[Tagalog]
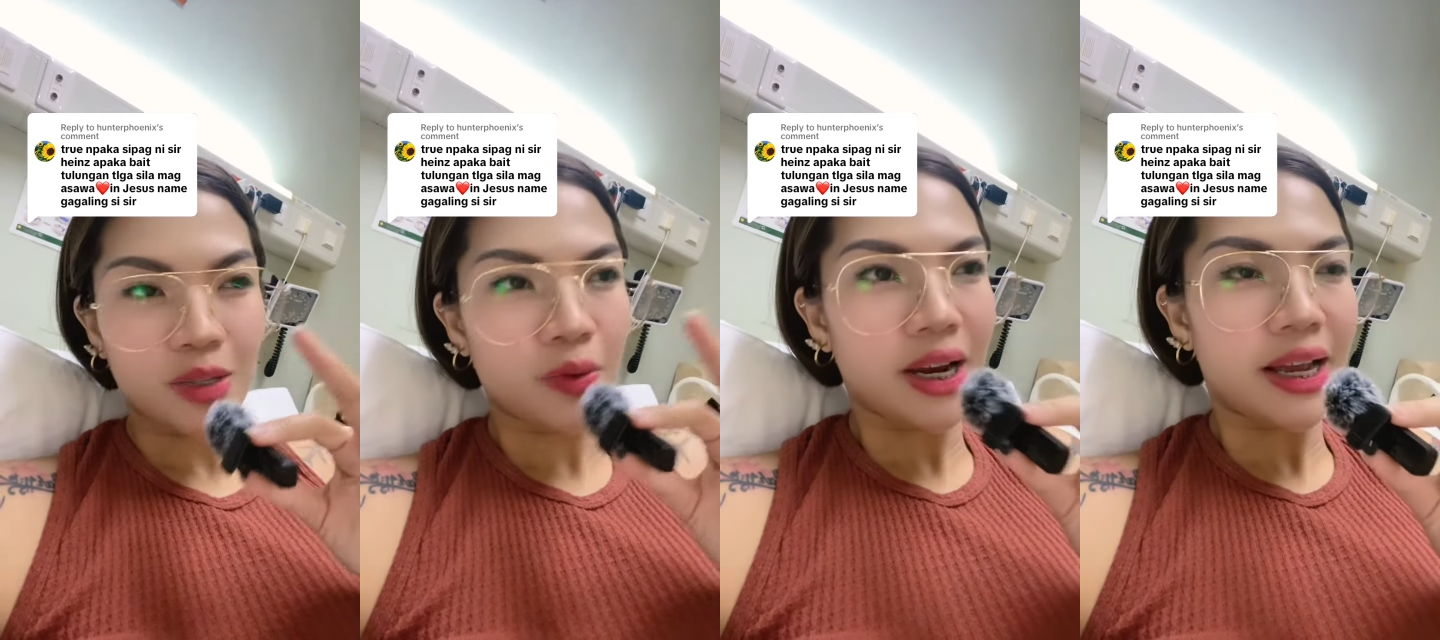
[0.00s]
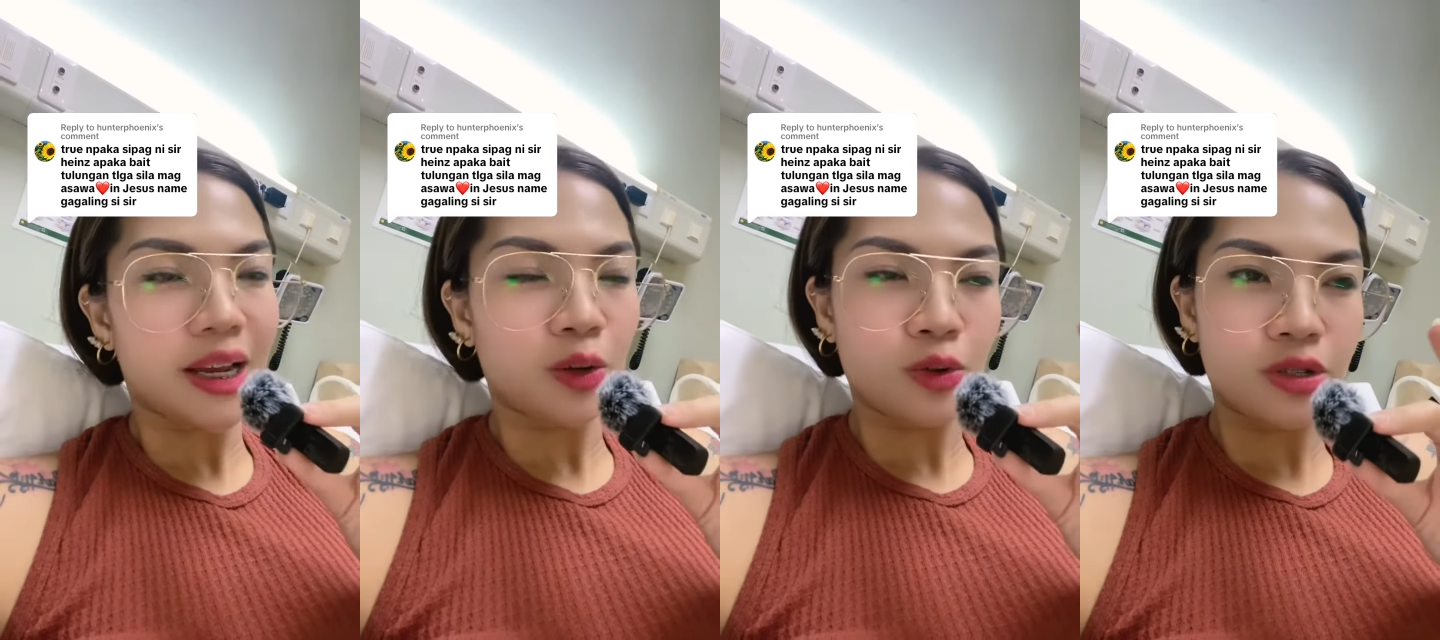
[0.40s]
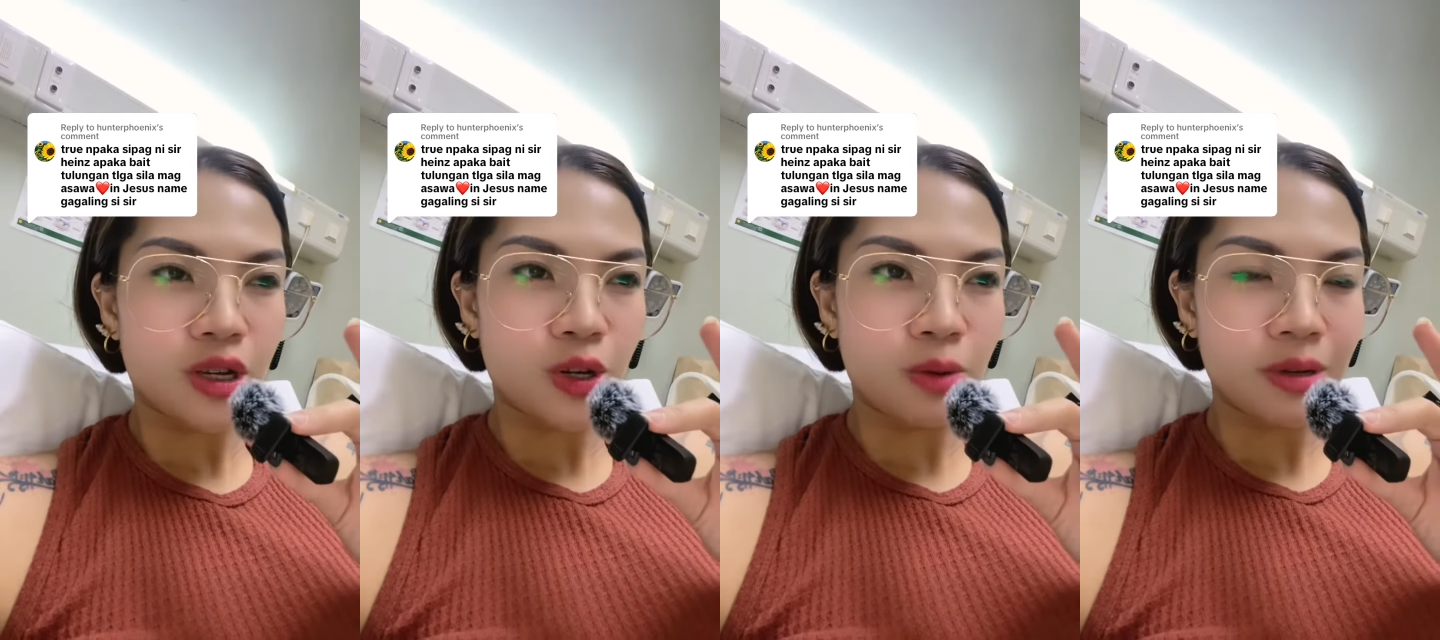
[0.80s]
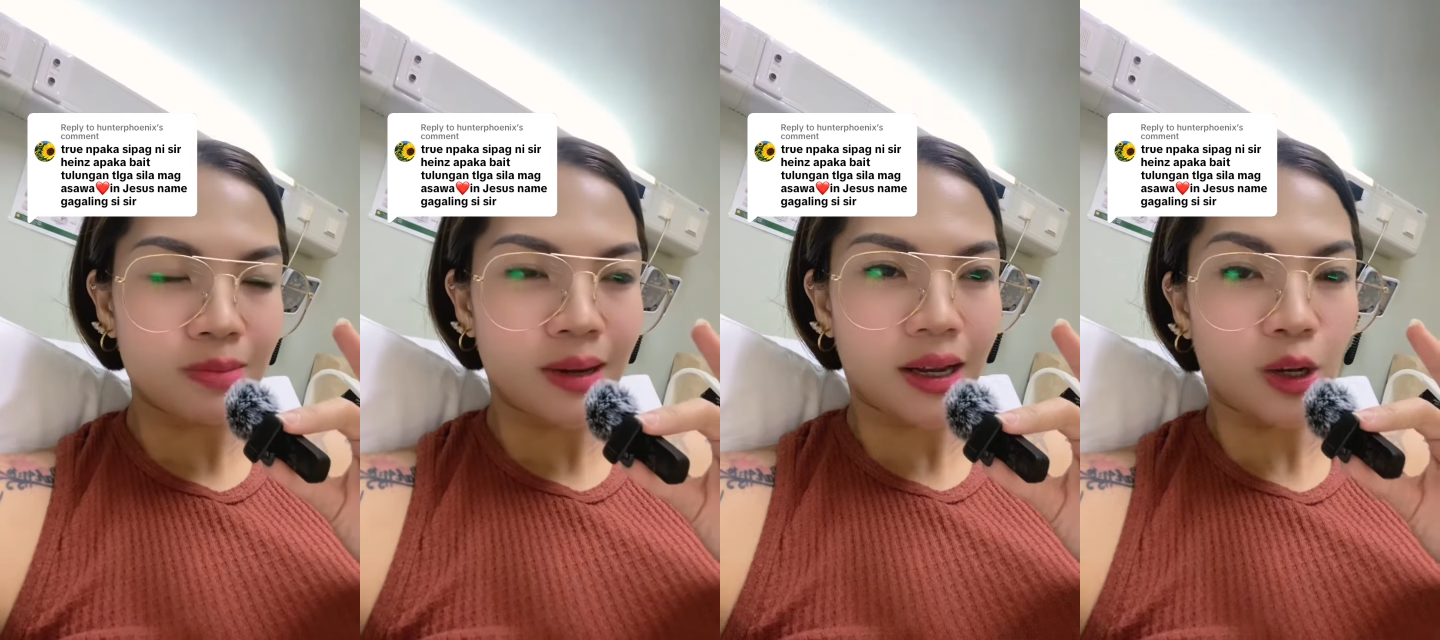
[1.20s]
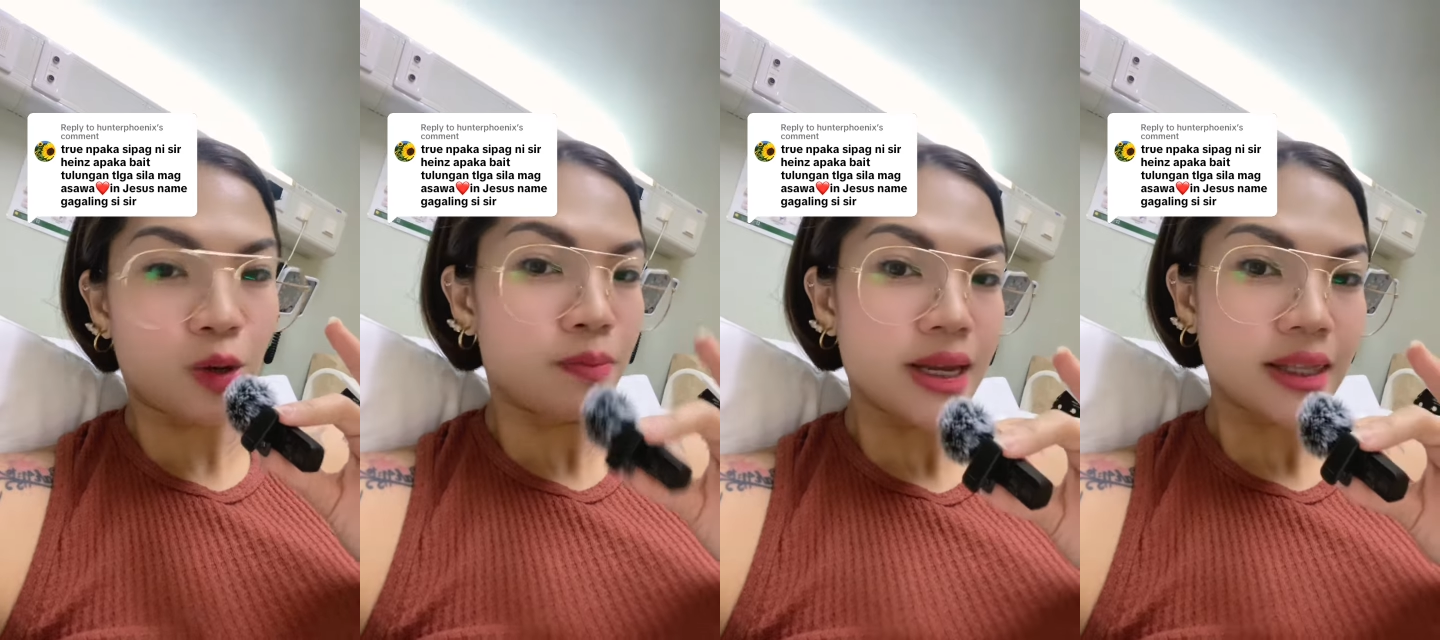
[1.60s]
Wala 'yan kung sino yung mas malaking
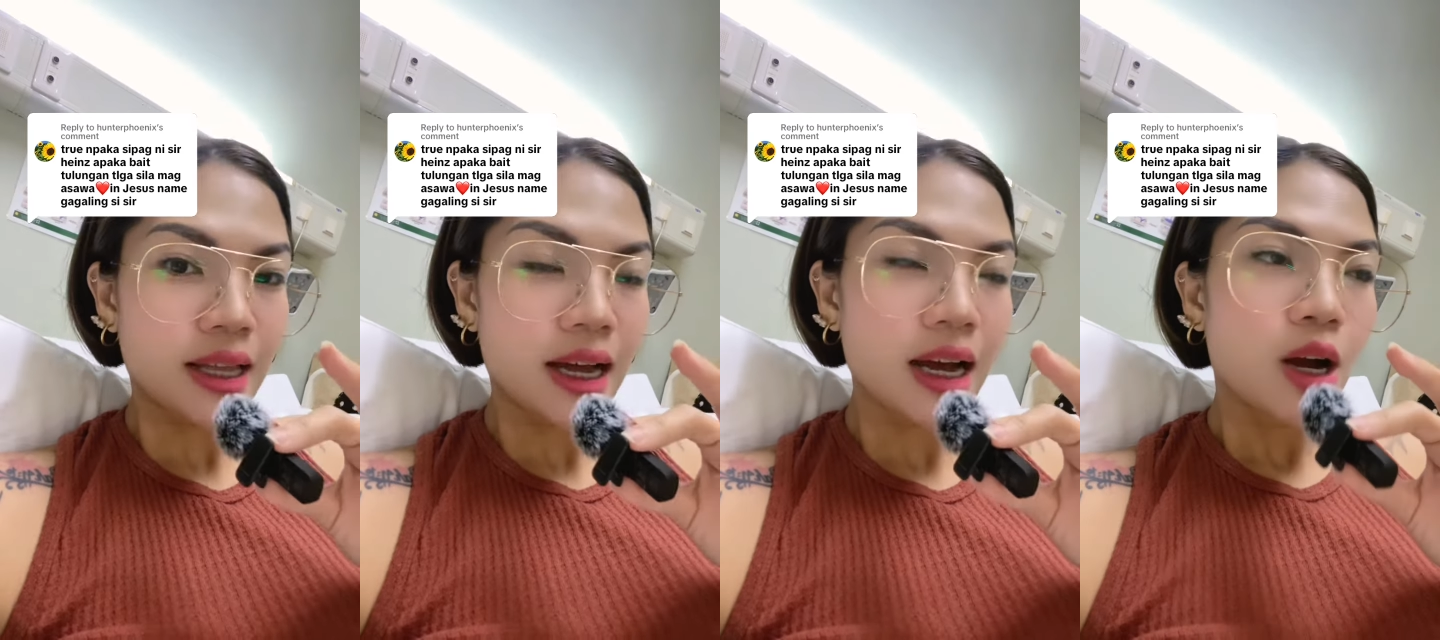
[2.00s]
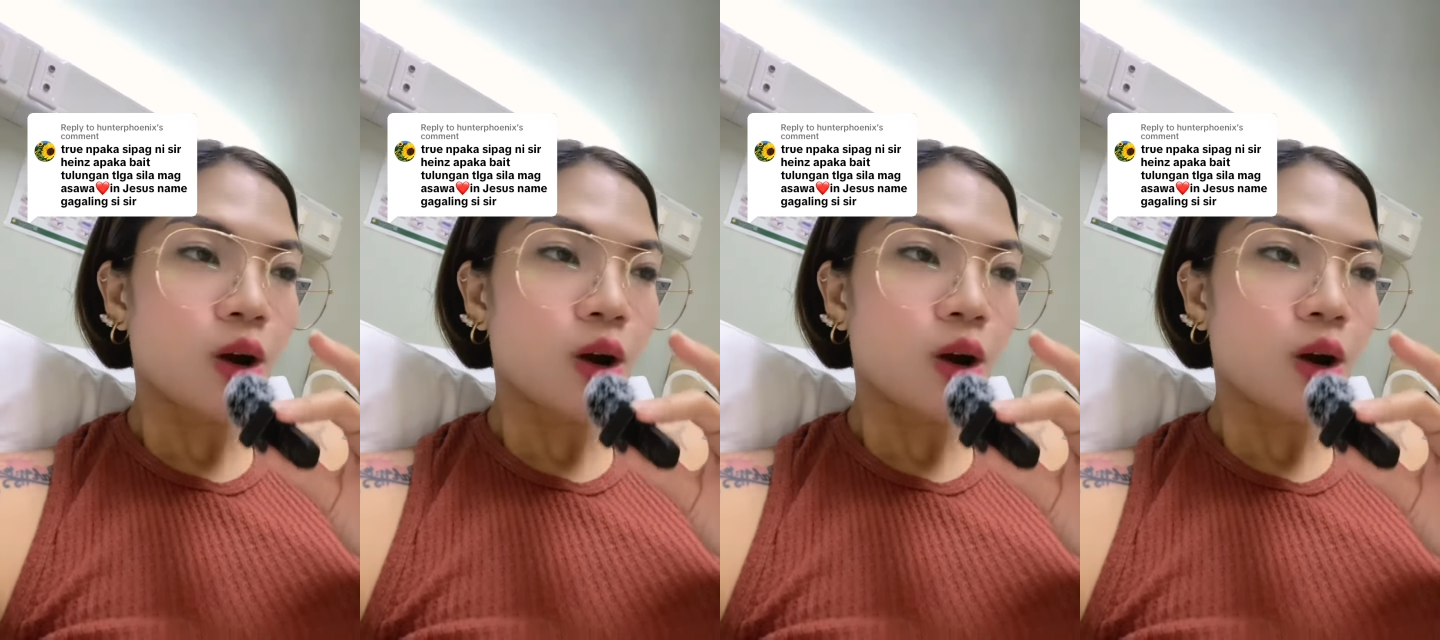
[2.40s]
kumita